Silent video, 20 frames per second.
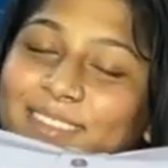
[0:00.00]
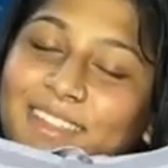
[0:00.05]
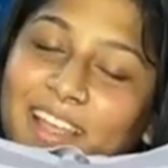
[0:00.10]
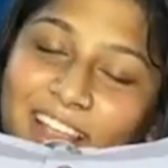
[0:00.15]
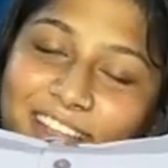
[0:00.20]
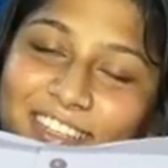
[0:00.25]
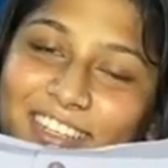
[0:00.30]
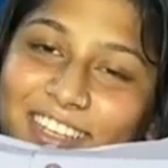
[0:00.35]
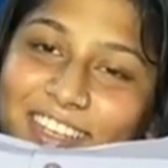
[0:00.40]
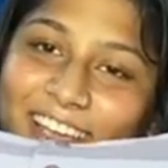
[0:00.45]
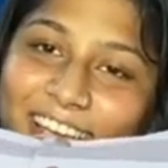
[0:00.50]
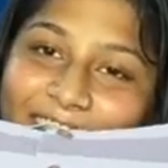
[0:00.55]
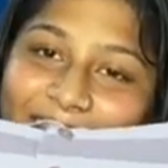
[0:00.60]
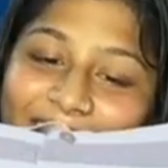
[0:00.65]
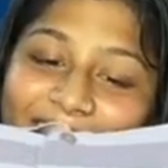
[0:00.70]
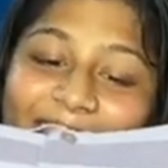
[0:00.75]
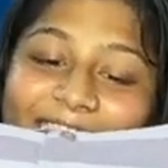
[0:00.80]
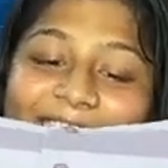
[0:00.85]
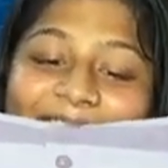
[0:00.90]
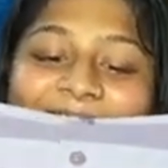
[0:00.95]
अच्छी है
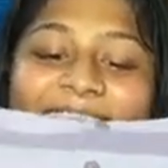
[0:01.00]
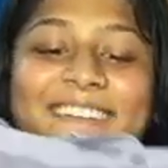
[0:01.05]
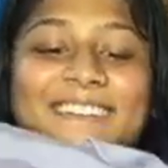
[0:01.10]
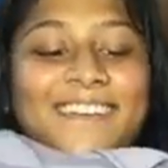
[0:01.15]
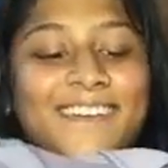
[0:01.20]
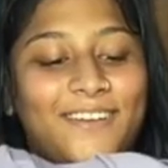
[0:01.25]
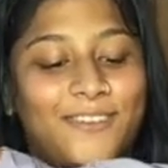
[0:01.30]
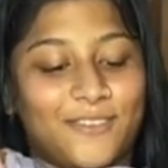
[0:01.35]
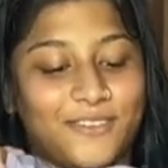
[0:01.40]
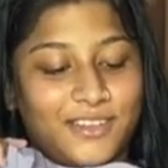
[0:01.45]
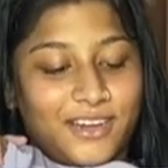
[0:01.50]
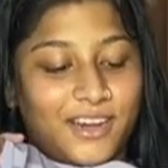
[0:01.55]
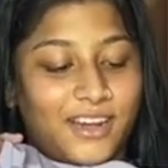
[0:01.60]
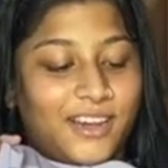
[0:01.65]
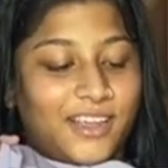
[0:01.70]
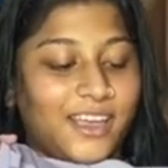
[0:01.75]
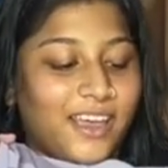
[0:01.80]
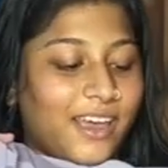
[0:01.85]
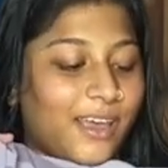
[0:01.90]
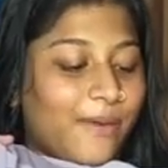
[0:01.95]
यार उसने
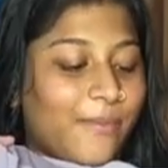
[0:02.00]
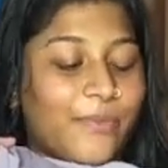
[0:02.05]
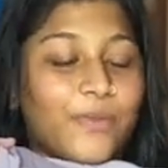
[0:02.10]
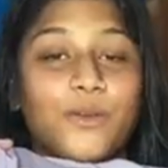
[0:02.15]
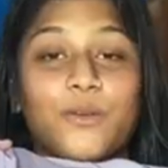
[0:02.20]
लिया है